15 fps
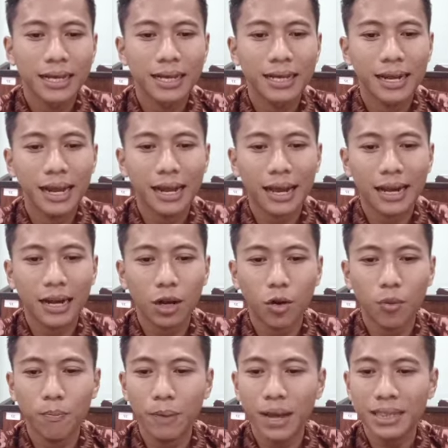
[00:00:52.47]
gerakan
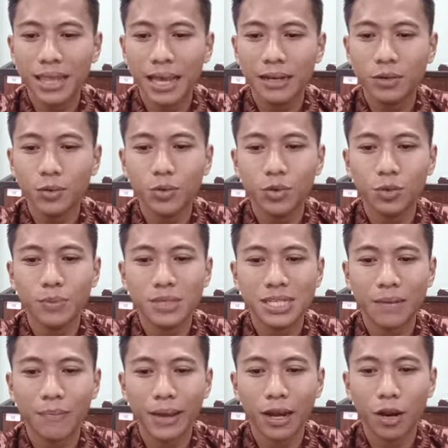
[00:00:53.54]
lompatan untuk
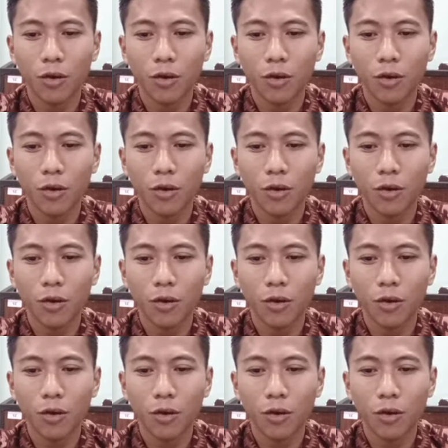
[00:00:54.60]
mencapai